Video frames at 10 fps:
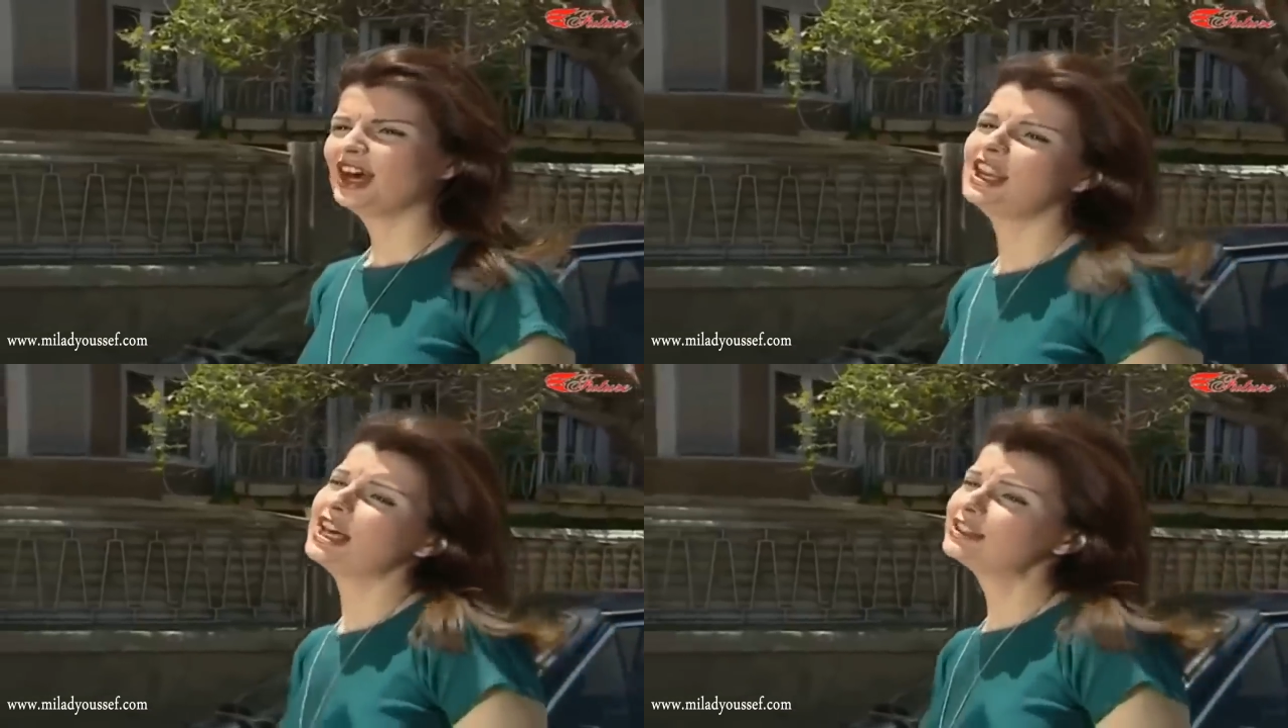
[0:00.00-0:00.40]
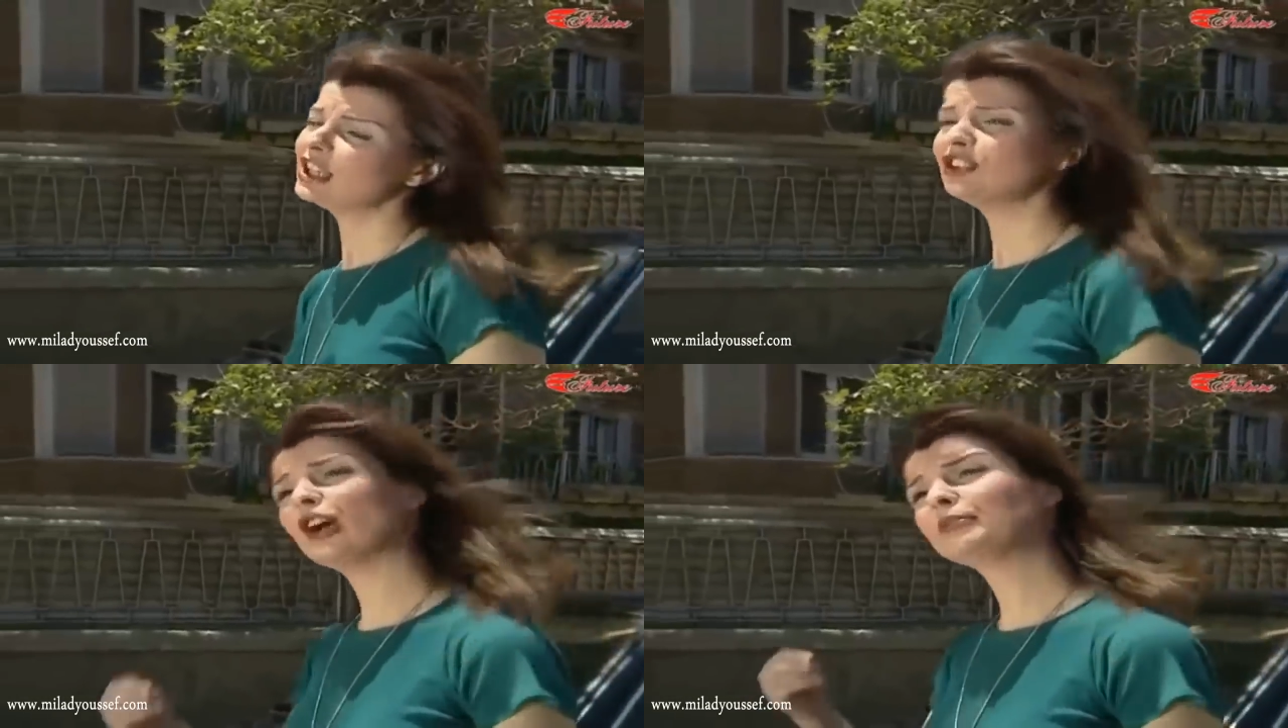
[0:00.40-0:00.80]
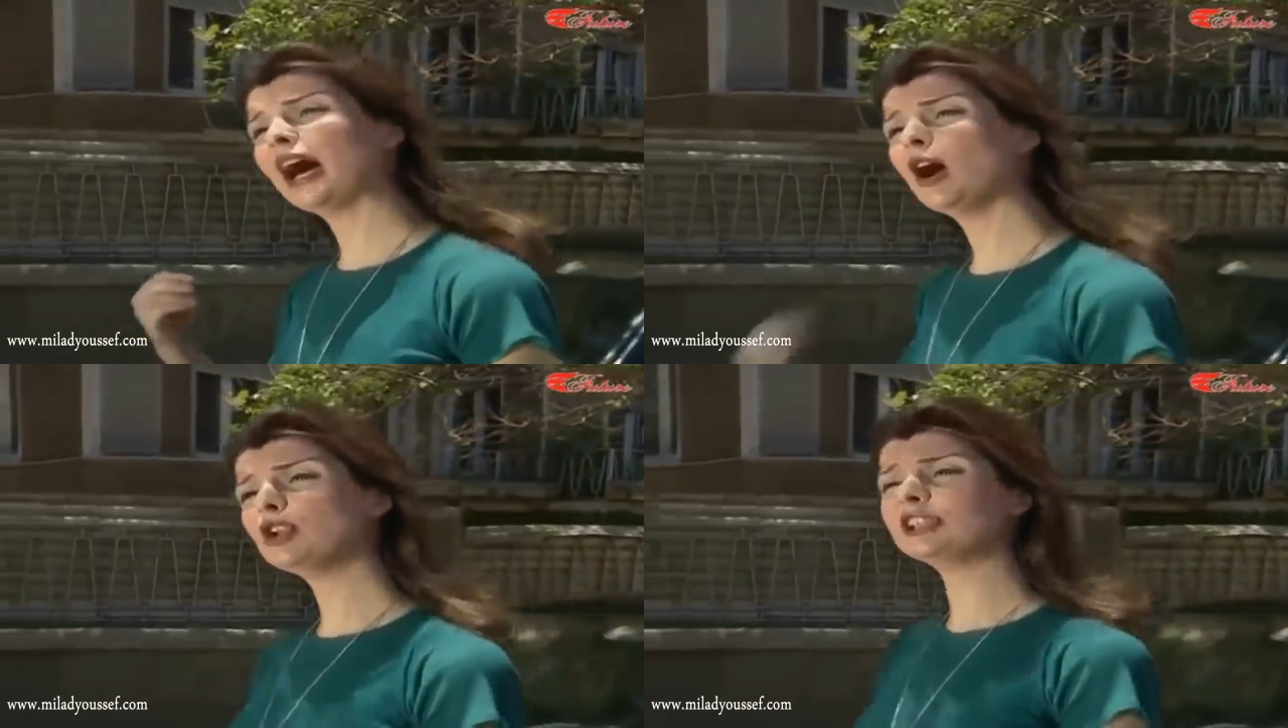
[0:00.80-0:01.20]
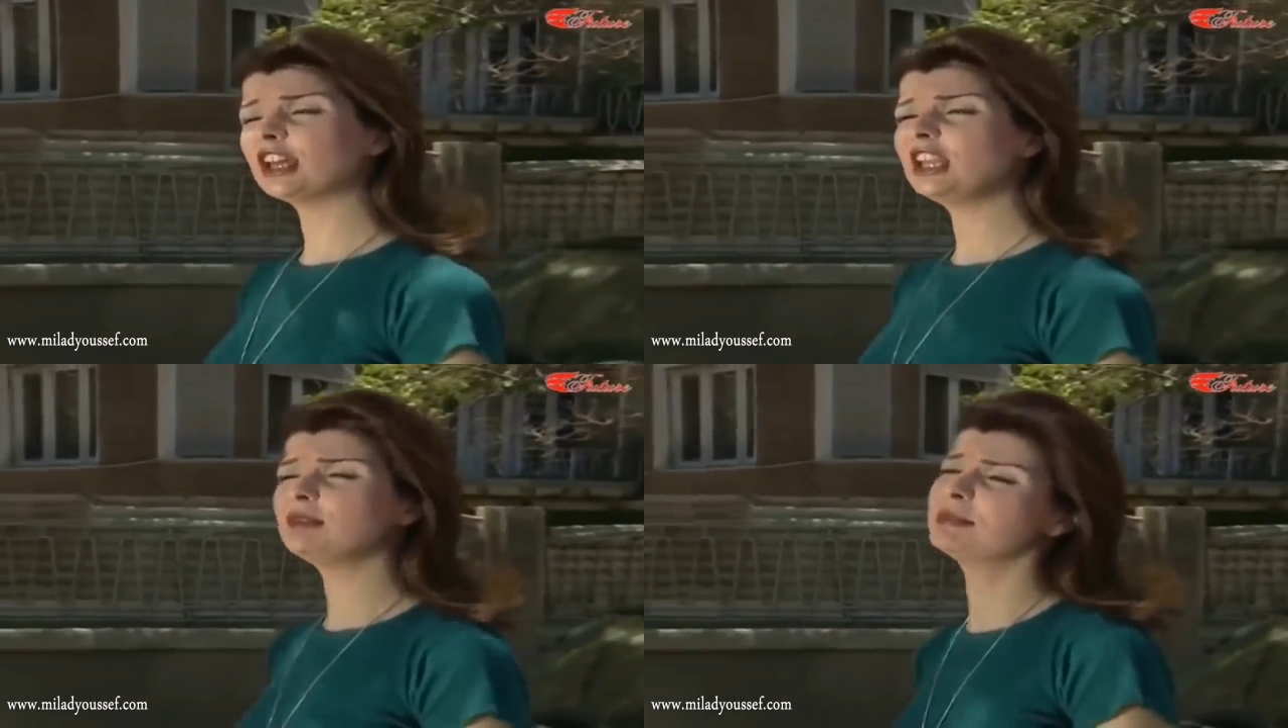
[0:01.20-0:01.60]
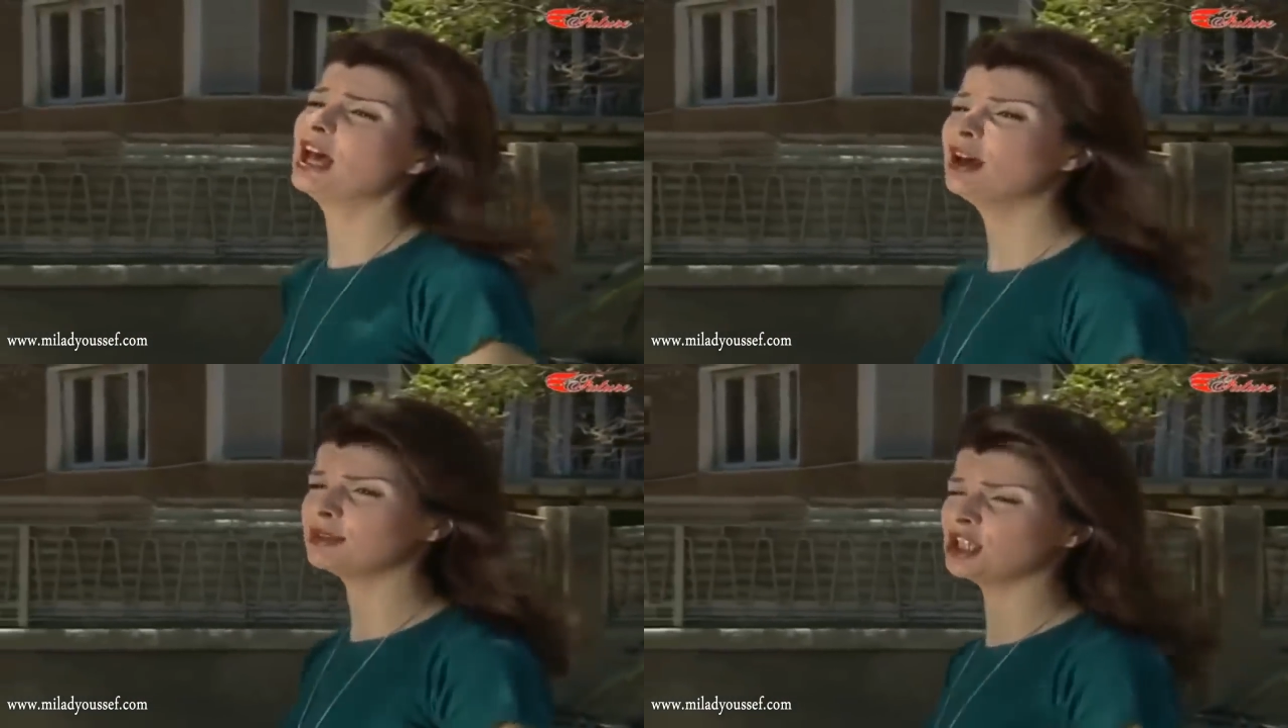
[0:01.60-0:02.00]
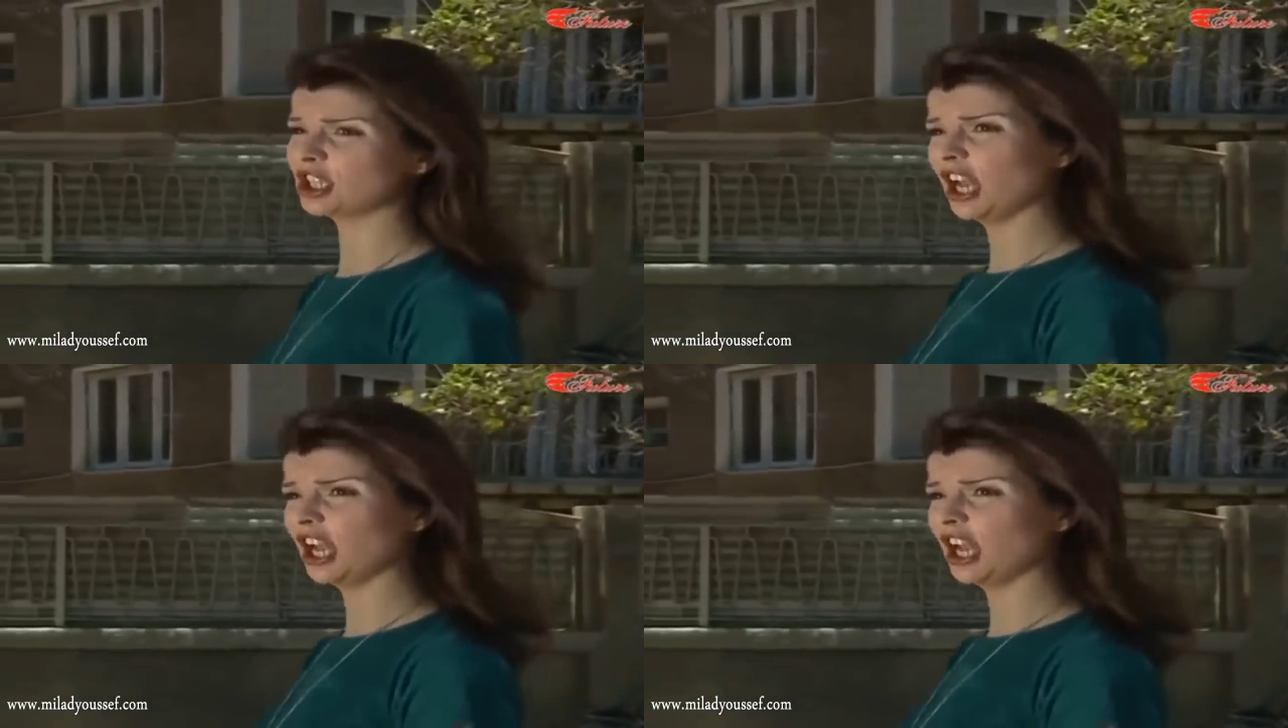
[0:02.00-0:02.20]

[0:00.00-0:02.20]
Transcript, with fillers: هلا انت ليش عم تحاول تقلل من اهميه